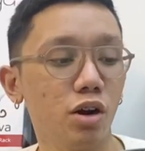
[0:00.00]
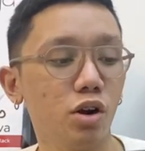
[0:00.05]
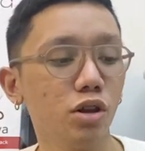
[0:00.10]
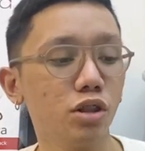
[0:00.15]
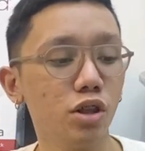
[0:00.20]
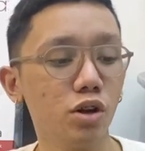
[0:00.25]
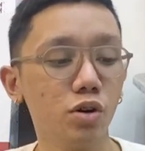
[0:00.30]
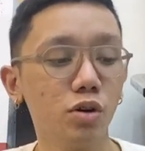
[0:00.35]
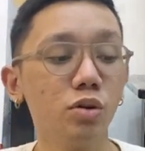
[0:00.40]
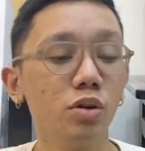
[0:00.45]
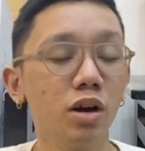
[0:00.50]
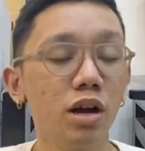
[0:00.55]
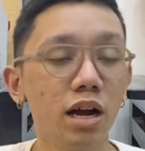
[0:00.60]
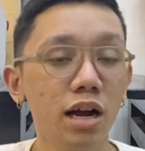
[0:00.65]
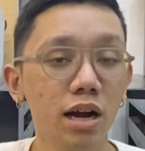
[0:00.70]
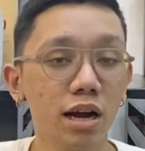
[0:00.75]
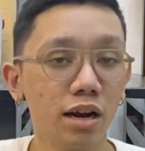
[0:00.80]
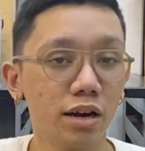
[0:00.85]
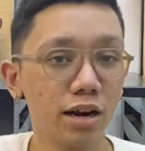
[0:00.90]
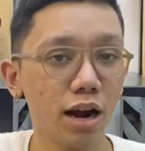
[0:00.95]
Although,
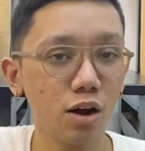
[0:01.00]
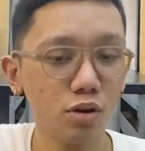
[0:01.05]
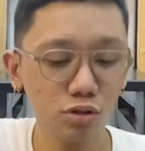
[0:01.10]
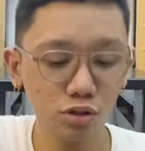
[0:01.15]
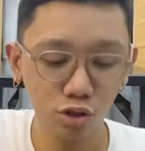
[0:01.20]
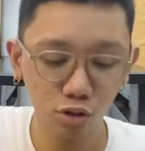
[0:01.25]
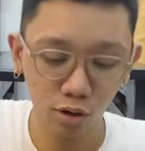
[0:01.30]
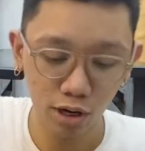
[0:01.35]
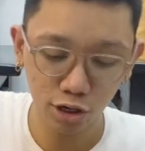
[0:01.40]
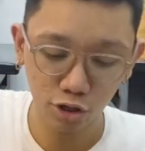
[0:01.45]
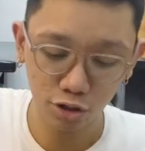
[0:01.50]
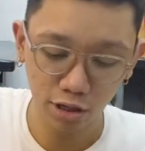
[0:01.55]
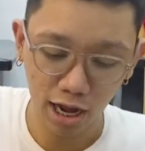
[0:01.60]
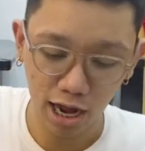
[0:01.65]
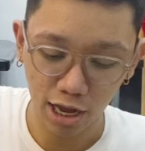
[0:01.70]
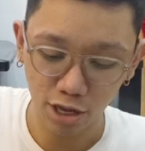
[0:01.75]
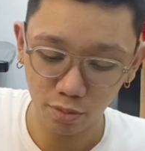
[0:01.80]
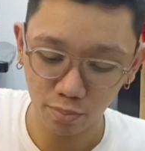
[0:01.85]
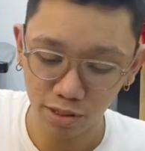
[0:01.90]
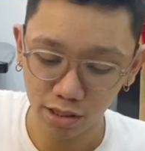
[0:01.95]
round yung ano
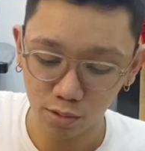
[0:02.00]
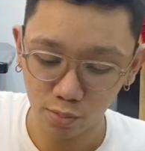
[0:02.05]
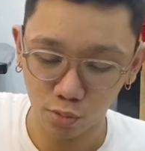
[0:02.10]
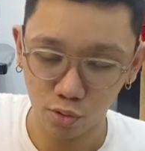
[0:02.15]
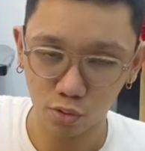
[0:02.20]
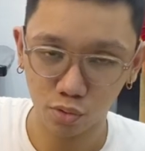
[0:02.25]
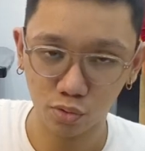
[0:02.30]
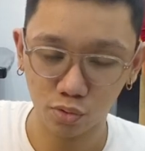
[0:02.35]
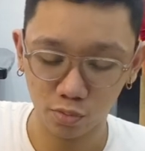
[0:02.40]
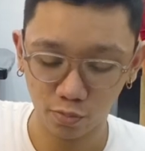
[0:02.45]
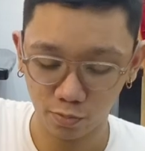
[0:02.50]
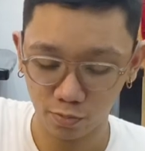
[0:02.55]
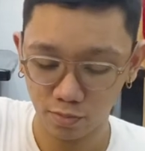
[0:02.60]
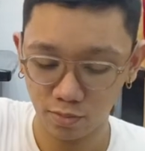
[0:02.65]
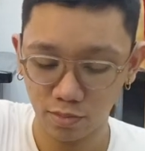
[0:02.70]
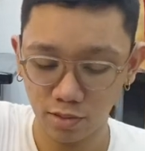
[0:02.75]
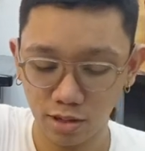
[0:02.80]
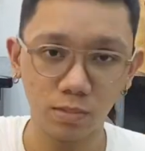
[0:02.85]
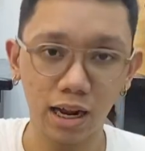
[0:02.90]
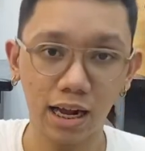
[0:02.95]
niya, yung mismong
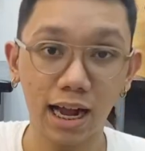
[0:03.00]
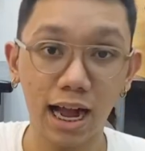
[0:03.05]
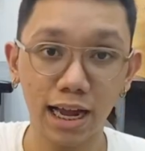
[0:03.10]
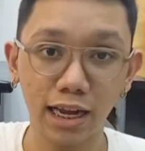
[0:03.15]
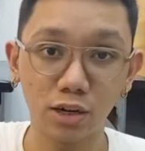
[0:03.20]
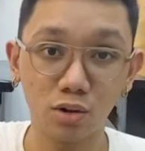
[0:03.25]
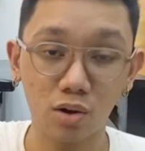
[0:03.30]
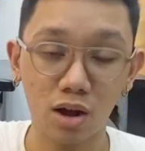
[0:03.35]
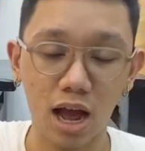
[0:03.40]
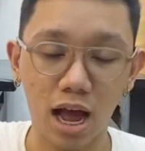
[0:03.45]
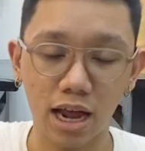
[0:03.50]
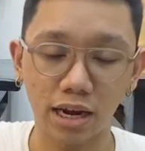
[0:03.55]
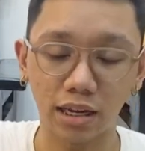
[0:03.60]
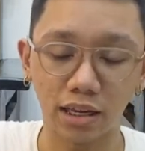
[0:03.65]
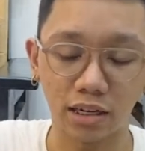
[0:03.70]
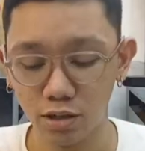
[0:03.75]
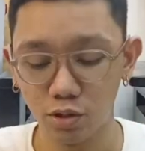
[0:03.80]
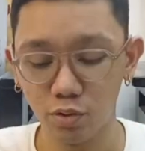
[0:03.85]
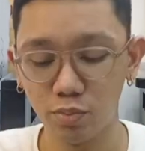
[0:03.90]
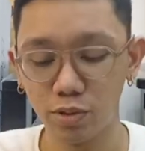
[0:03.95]
lagayan ng
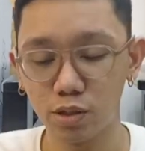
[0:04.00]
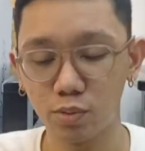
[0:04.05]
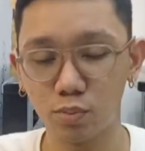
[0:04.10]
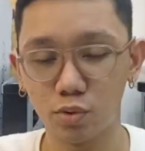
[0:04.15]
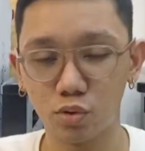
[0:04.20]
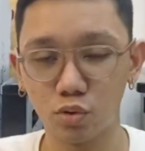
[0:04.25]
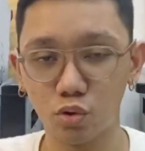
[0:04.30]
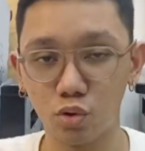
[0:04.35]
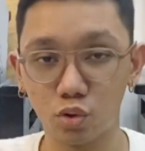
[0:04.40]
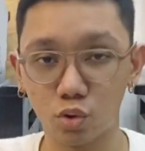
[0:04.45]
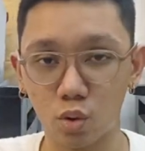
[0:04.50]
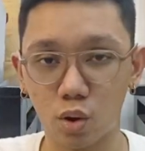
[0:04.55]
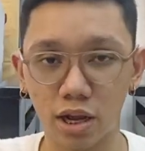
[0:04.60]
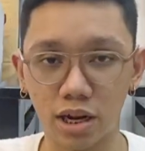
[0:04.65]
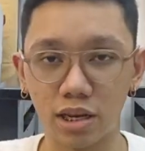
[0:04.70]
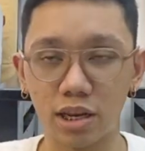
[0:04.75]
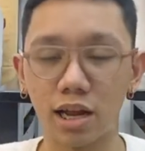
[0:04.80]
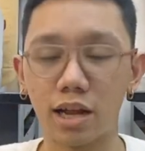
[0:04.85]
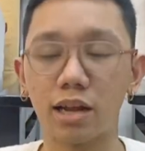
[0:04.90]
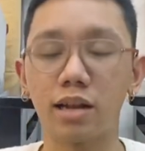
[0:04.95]
kanin. Yung mismong lutuan
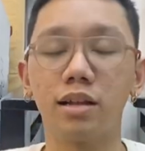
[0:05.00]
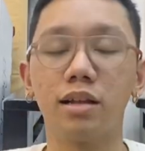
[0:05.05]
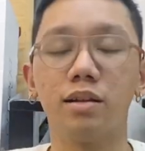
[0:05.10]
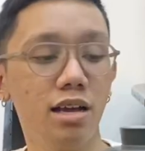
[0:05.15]
niya.